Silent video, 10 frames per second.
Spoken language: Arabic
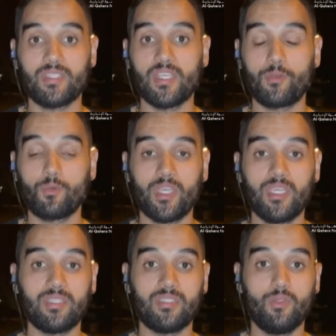
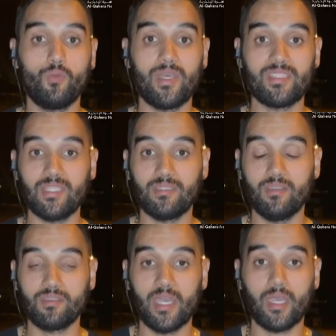صاروخية واسعة
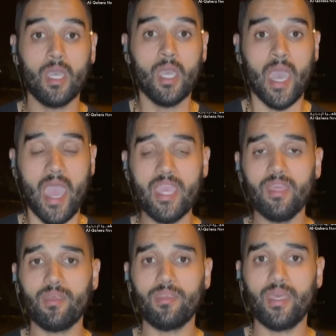النطاق
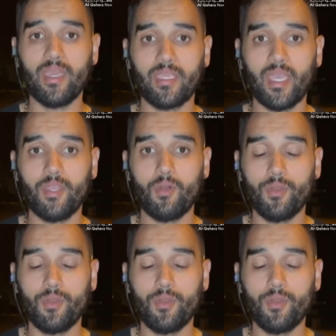أيضا كان